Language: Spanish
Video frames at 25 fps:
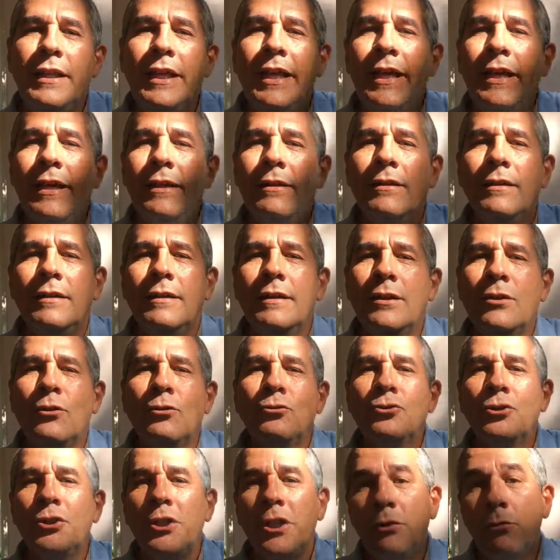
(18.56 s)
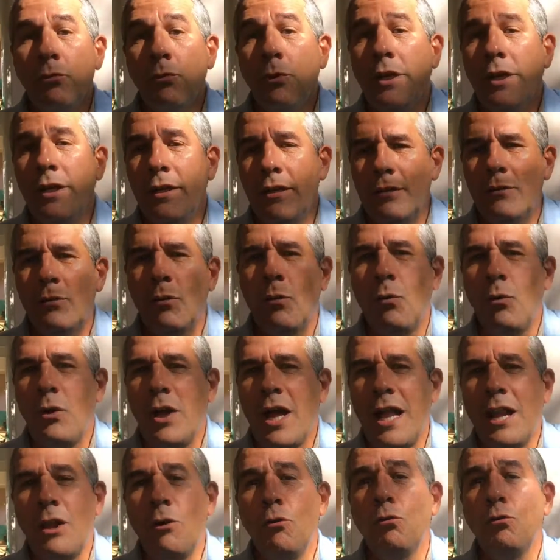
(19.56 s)
de constituir
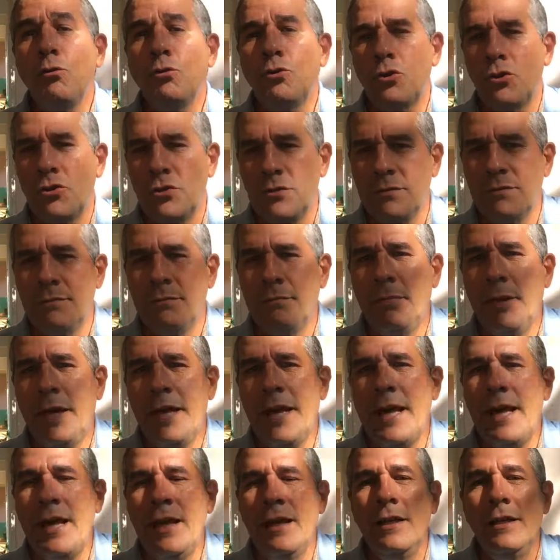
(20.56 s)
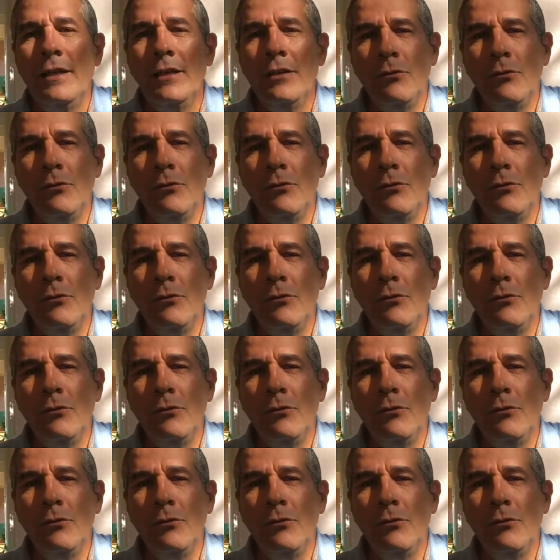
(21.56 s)
una luz para